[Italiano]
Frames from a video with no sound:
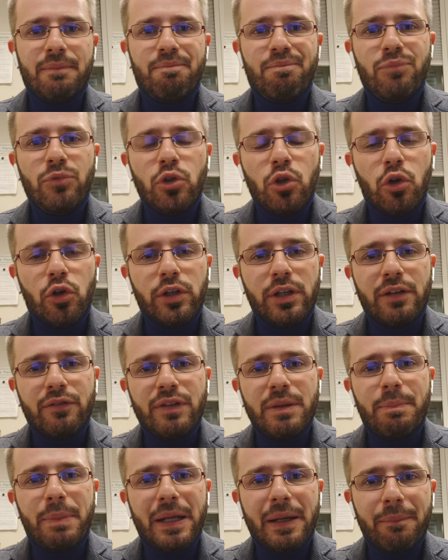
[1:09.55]
non
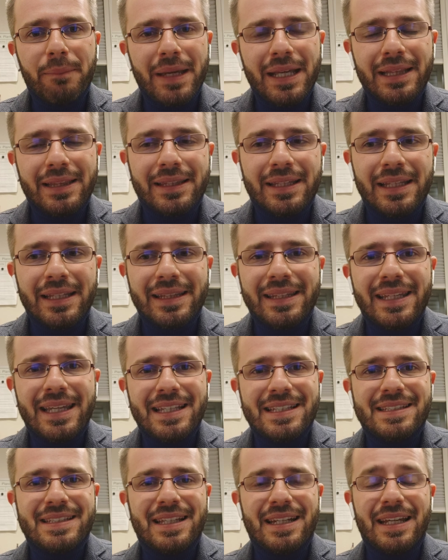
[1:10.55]
vi permette di
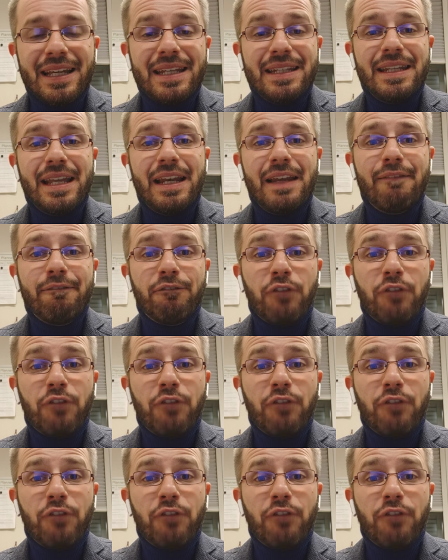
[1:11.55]
essere nelle